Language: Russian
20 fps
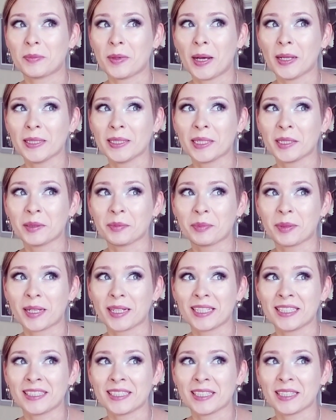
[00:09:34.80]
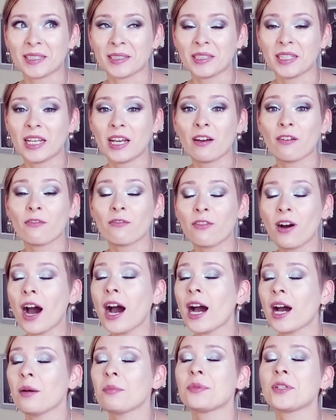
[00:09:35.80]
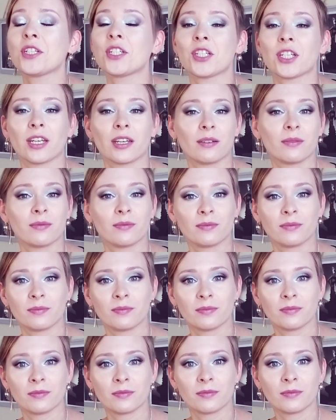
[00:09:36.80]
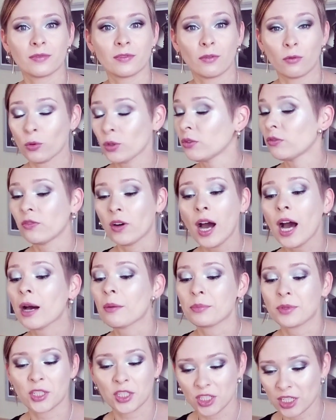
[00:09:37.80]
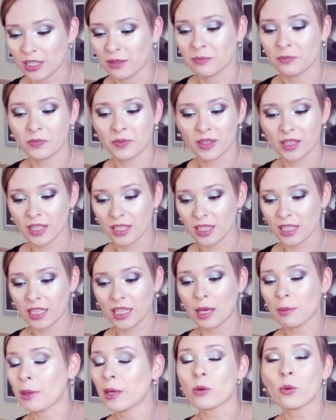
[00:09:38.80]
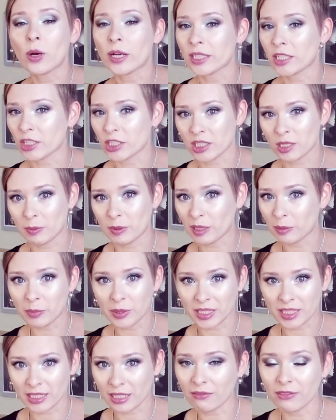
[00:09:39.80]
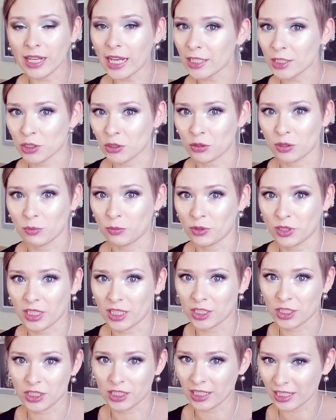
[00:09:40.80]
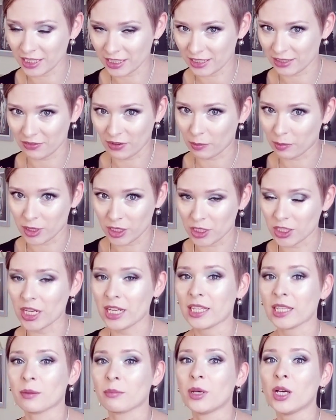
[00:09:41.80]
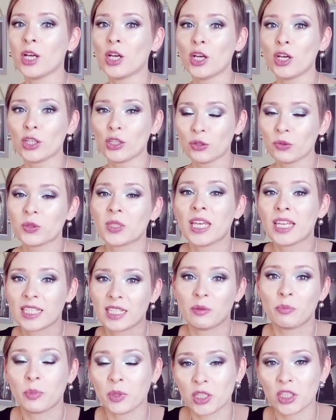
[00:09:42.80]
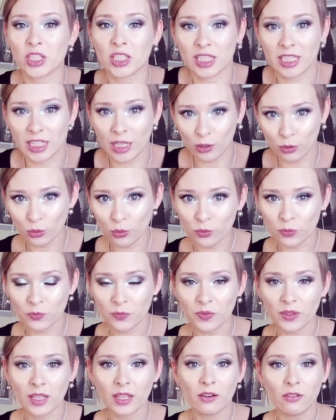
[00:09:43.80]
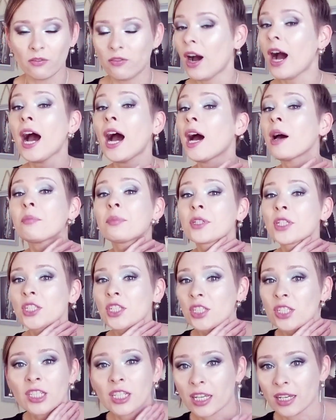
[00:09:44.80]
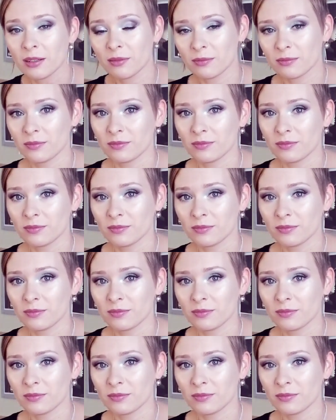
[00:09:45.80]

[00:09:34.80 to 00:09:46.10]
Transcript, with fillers: Ангел пролетел. Вообще. Вот вообще. Я могу, конечно, себе представлять что-нибудь, я человек с воображением, но вот если по чесноку, вообще.